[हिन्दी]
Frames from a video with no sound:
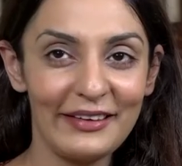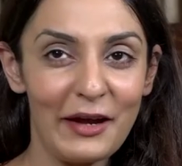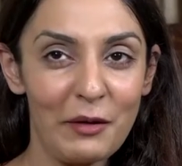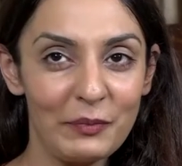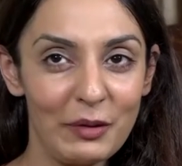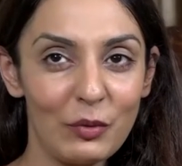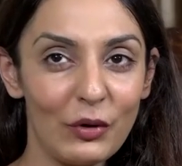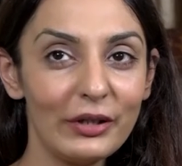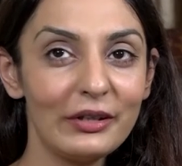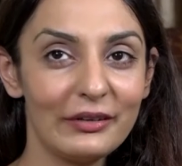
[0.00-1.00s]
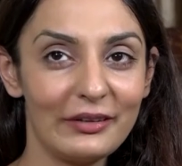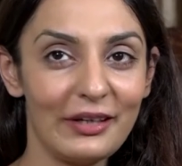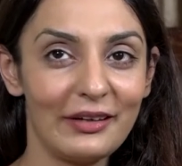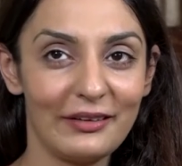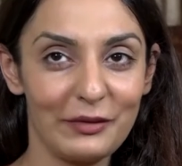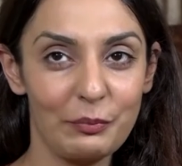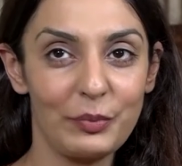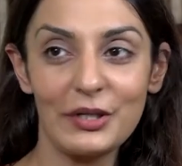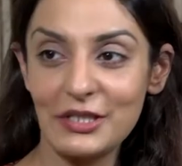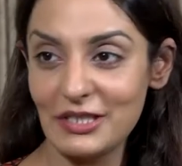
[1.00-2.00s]
ये आपने बहुत एक
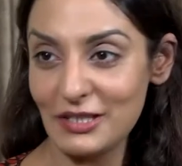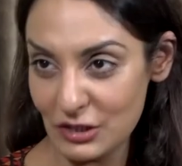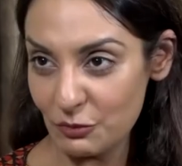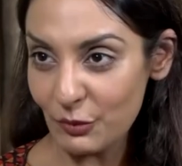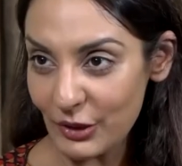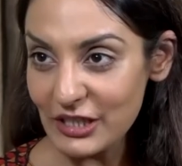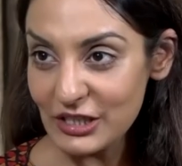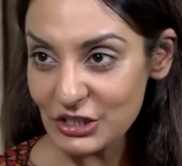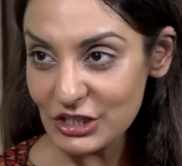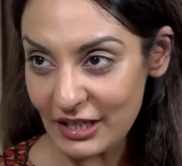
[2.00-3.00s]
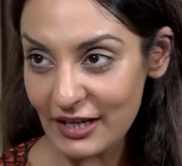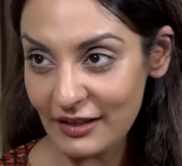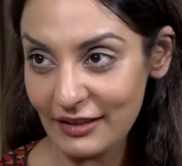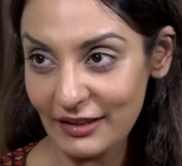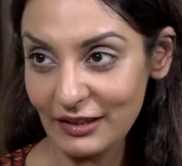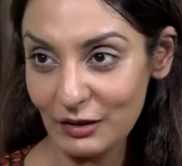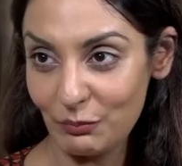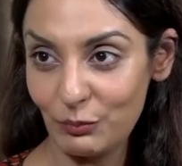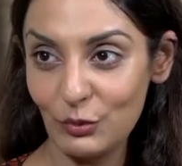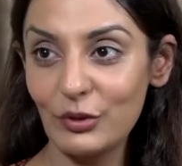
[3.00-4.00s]
पर्टिनेंट पॉइंट छेड़ा है कि
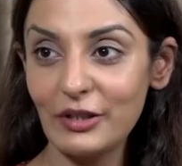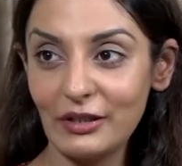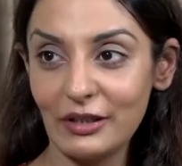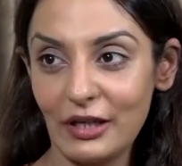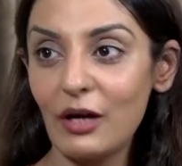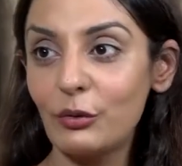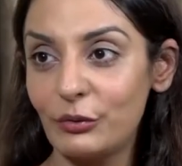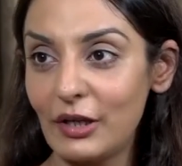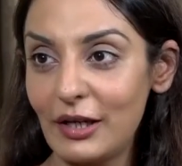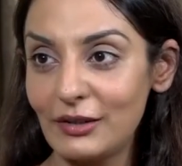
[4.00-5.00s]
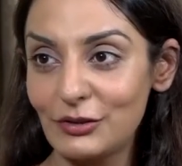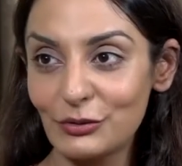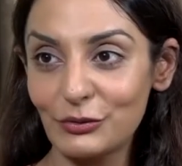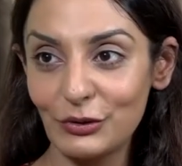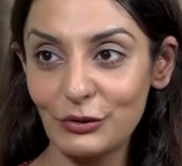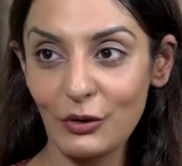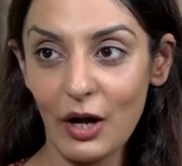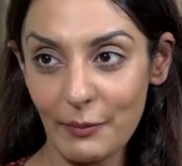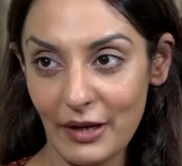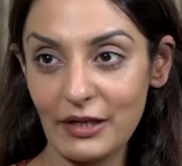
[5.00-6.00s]
पुअर क्या होता है जो यू you नो know,
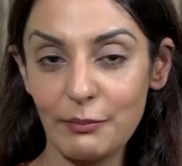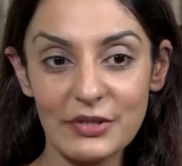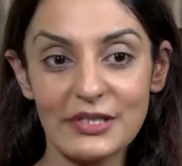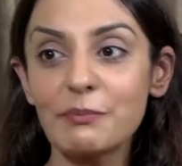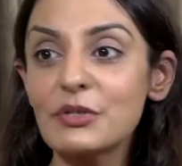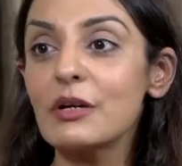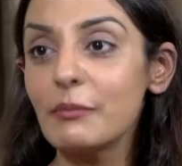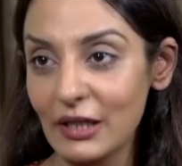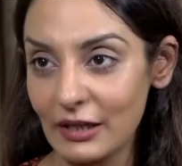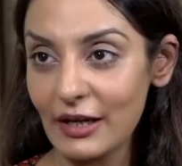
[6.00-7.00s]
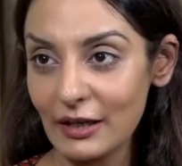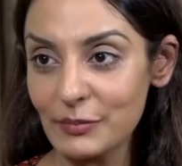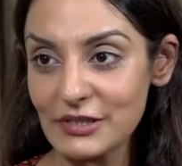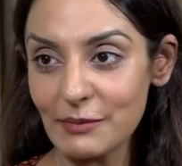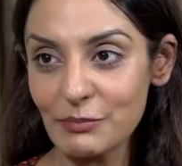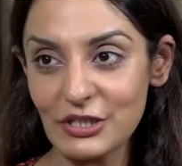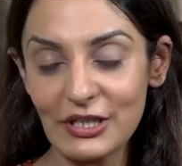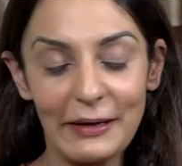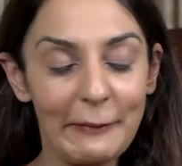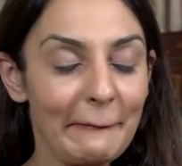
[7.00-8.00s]
हमारे परसेप्शन में क्या एक परसेप्शन
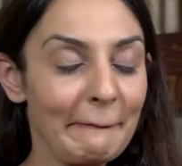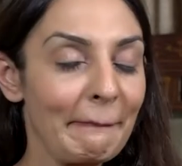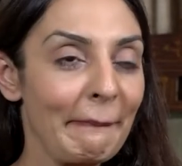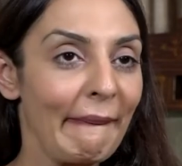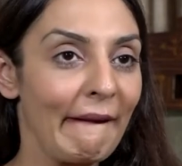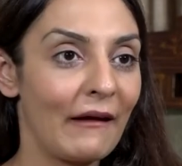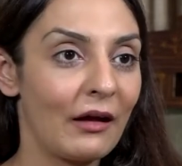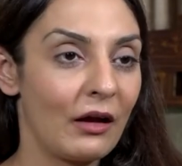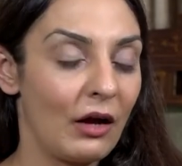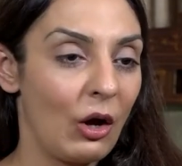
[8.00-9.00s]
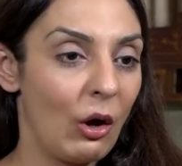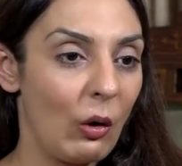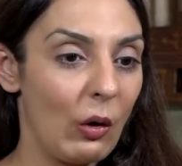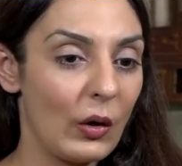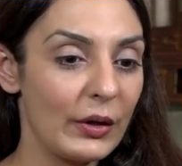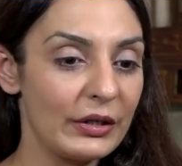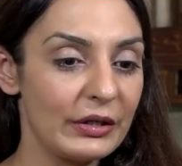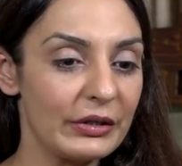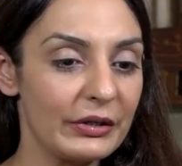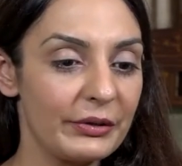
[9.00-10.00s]
हम्म। है
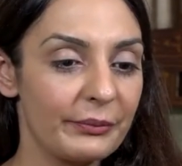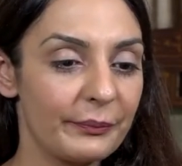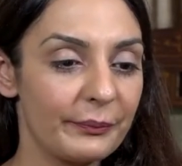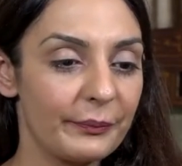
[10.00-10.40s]
और